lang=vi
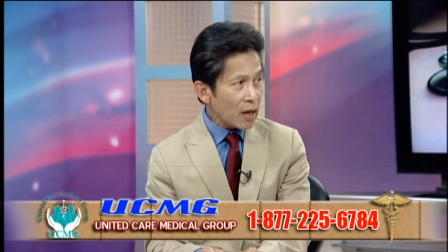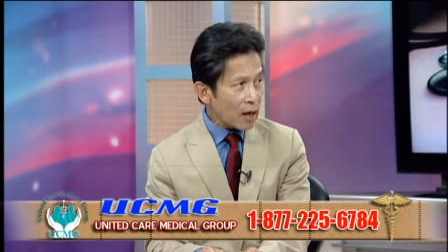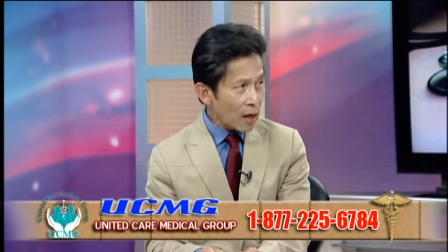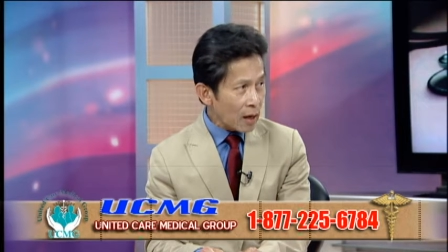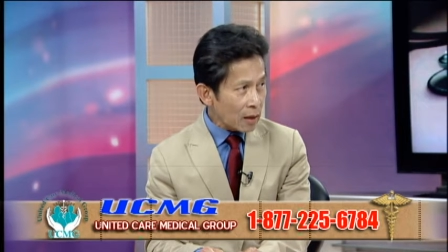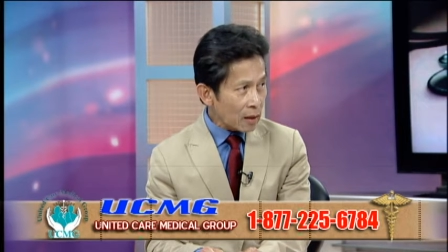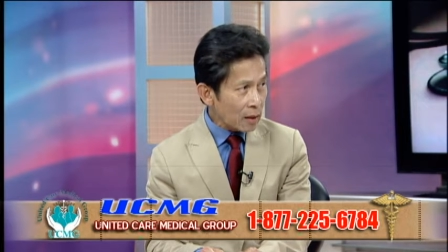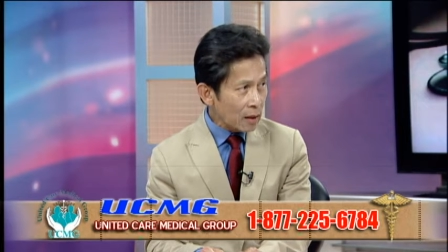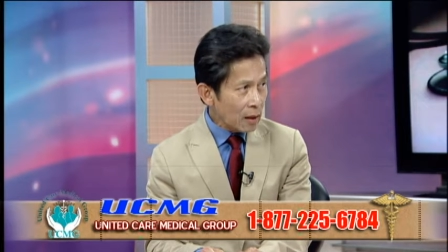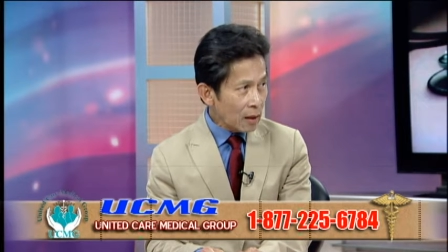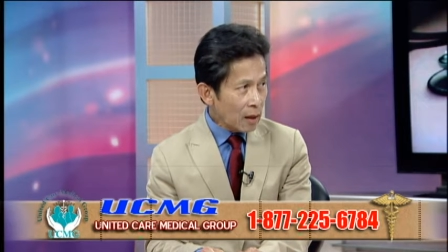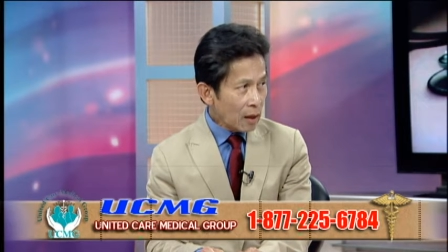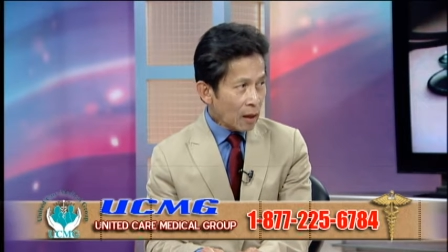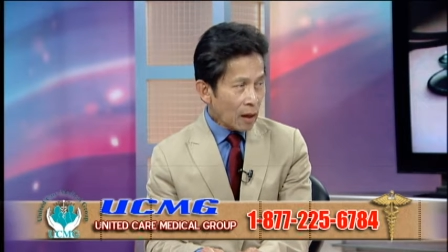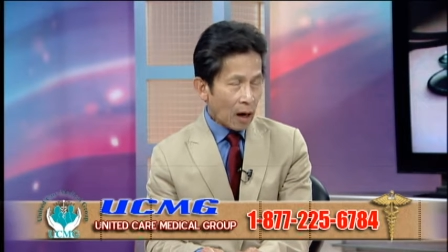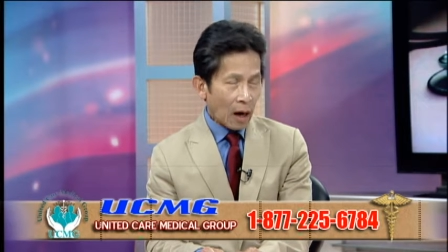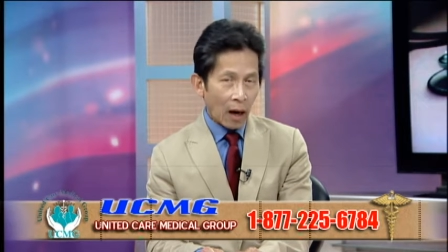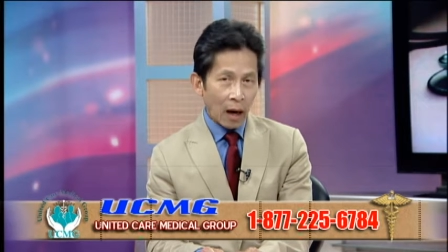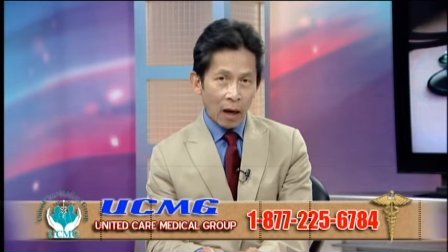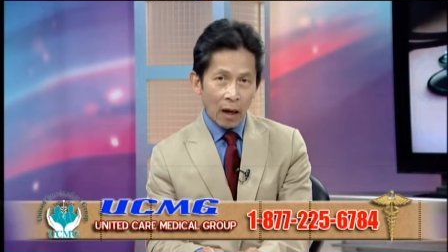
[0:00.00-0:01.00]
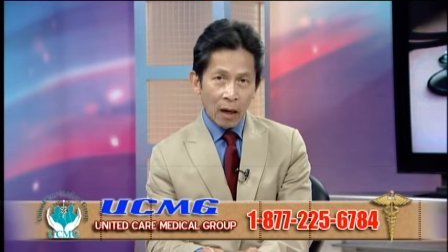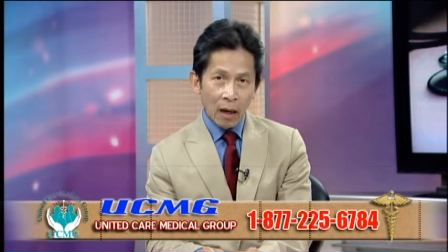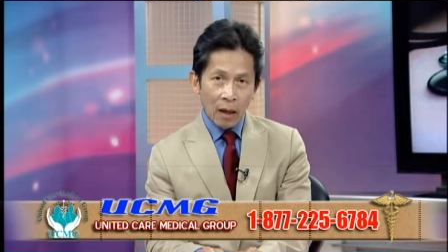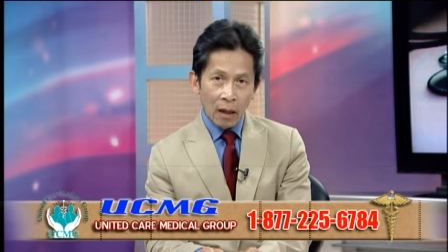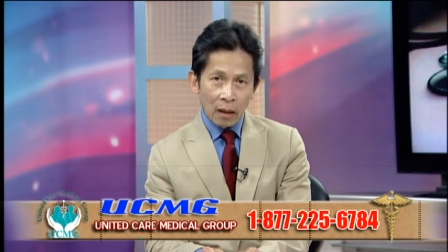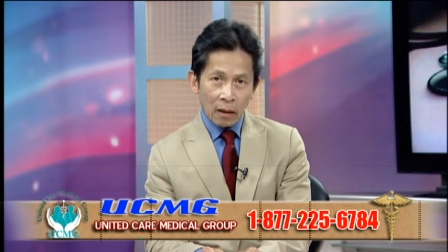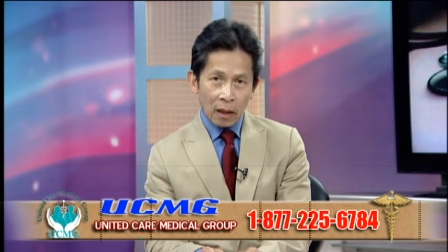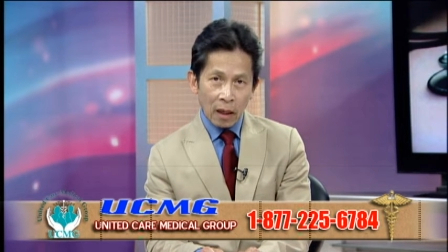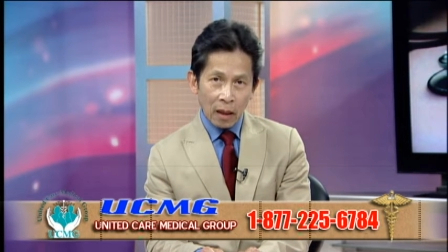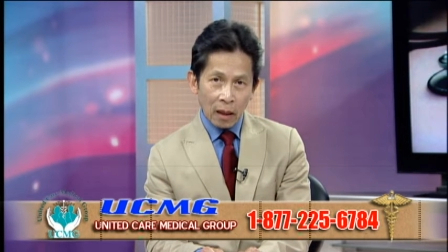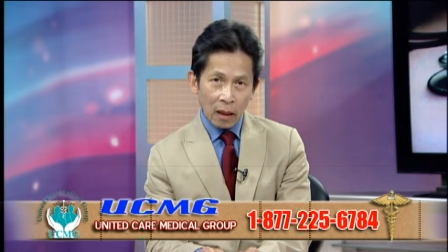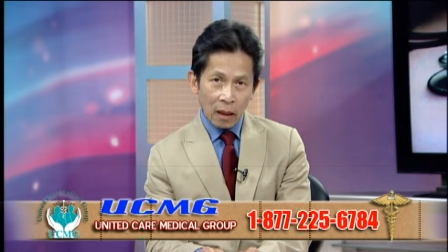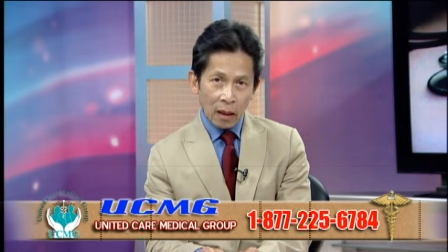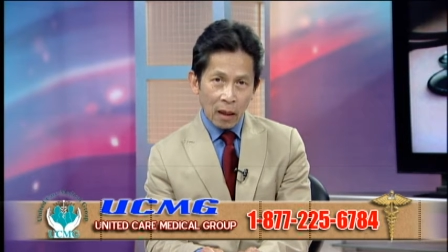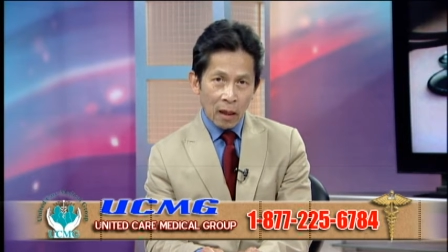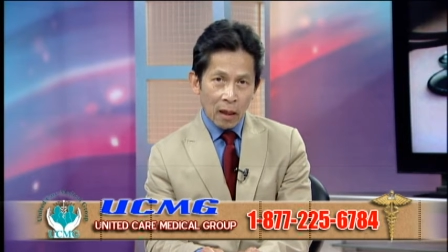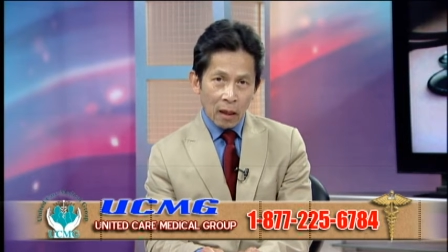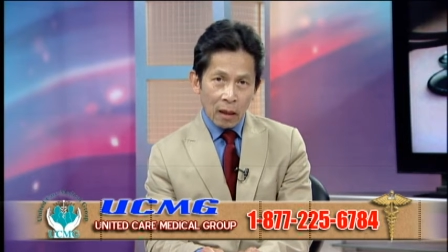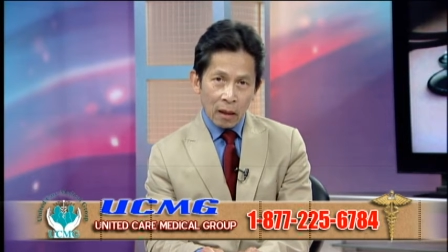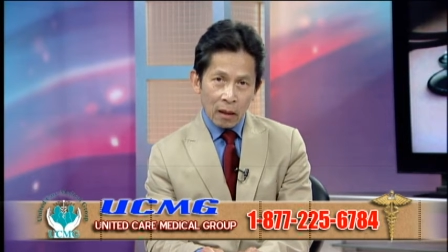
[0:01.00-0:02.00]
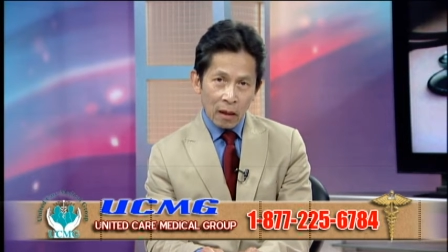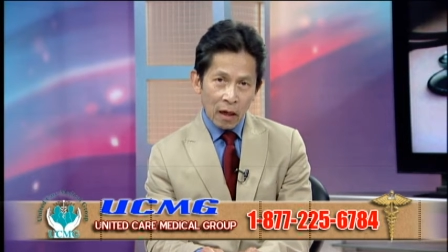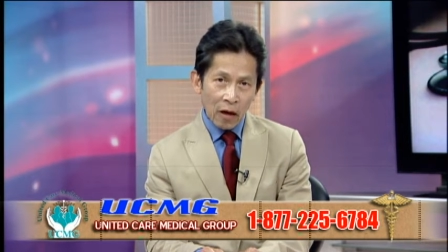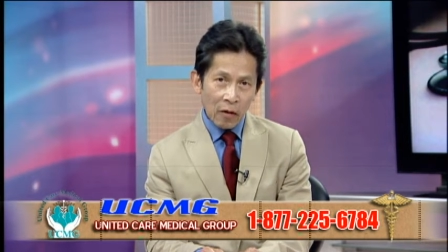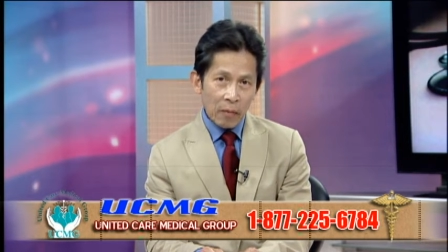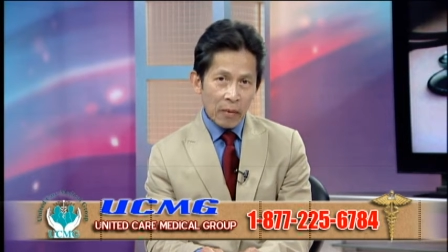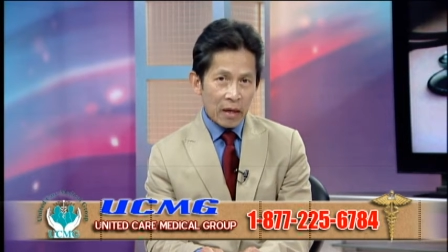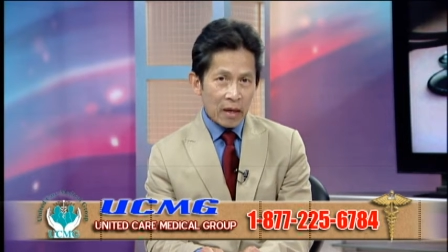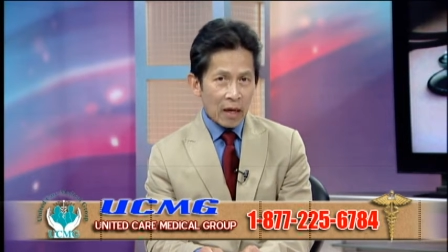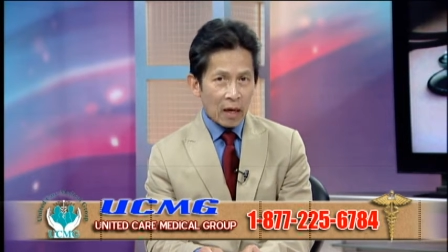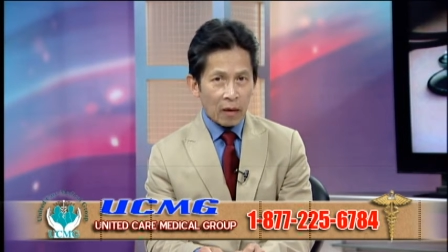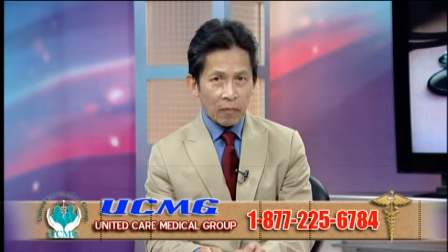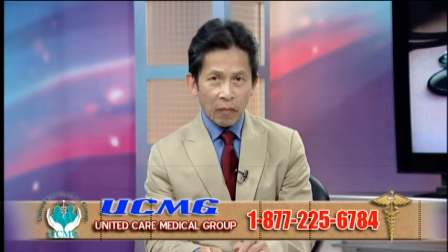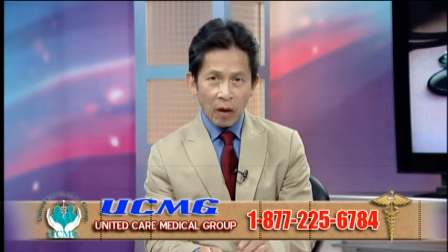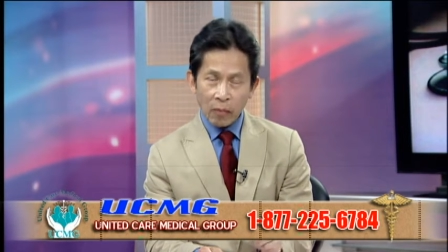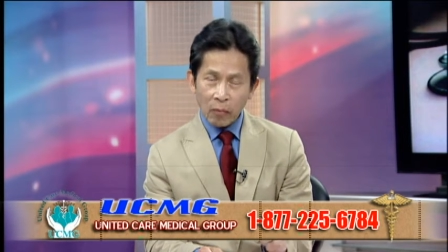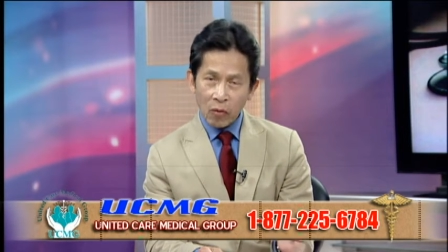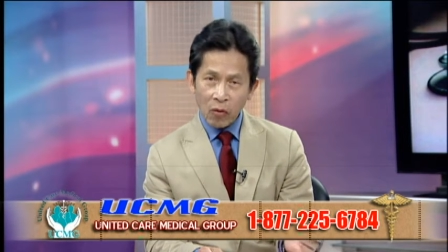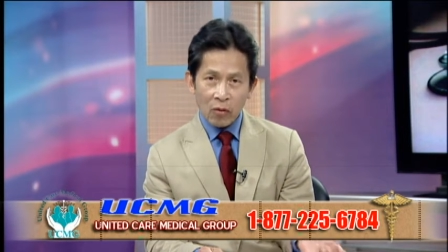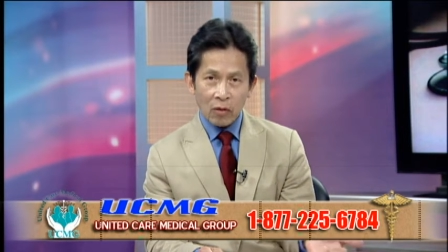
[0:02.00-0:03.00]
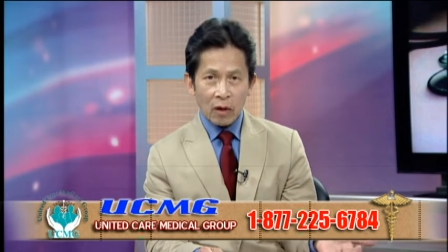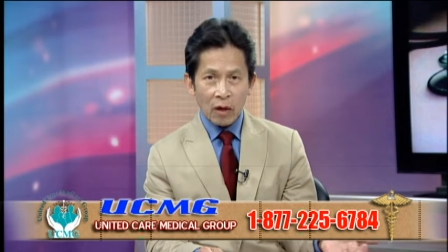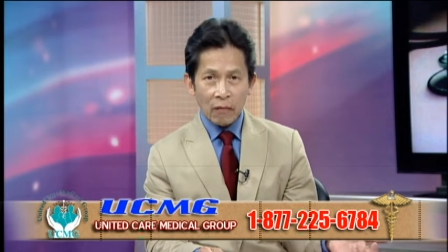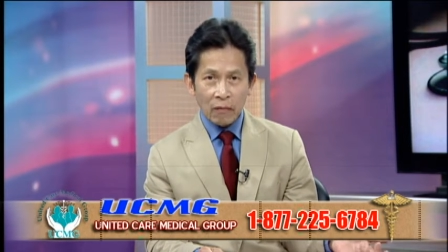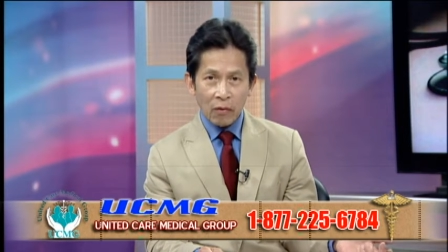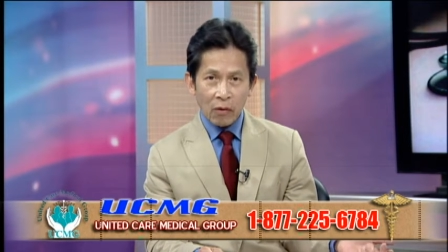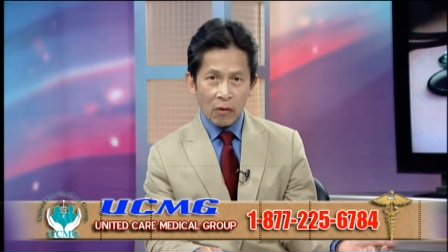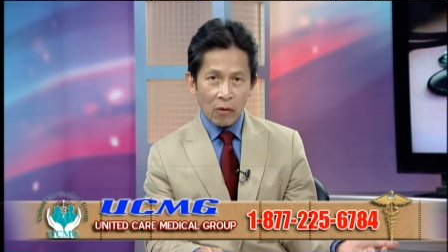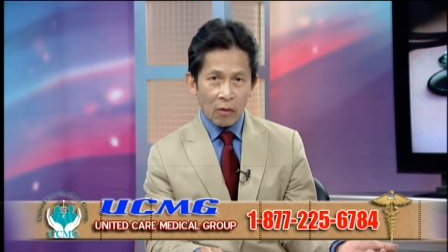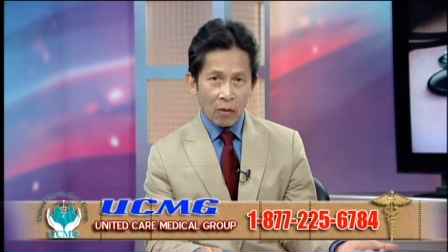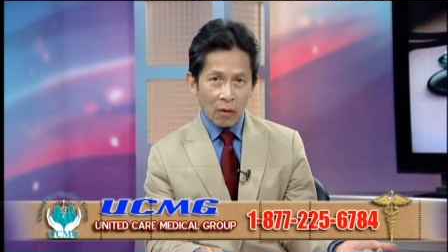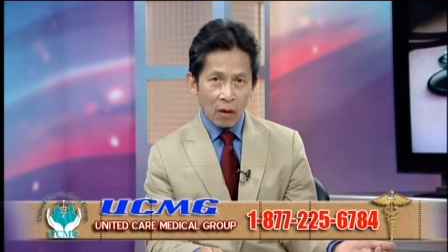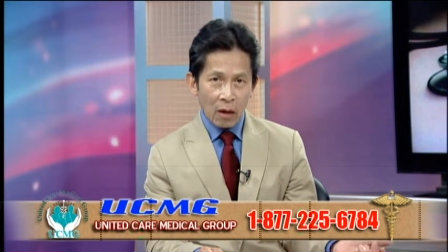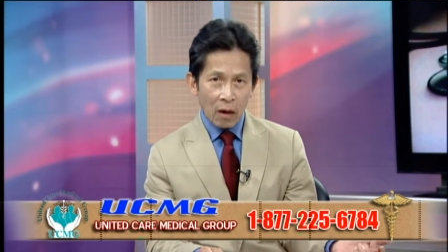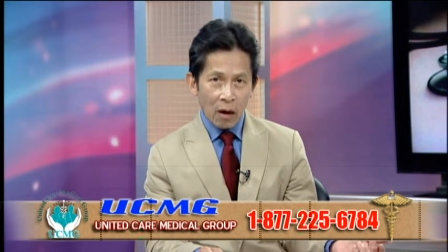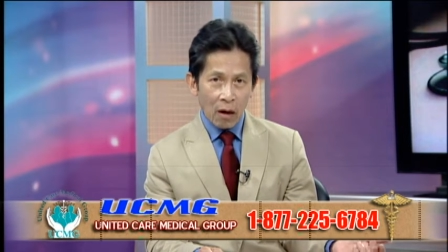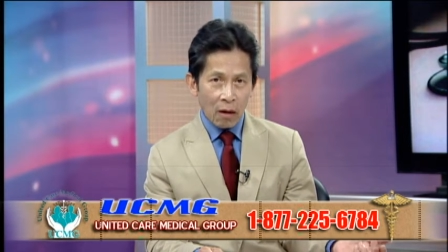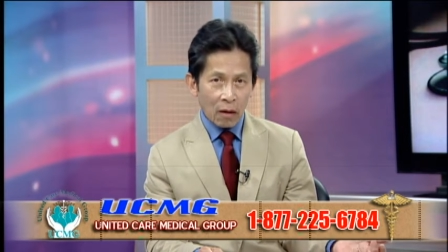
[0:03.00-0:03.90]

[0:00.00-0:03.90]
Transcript: hết à, thì nếu bệnh nhân mà muốn đi vô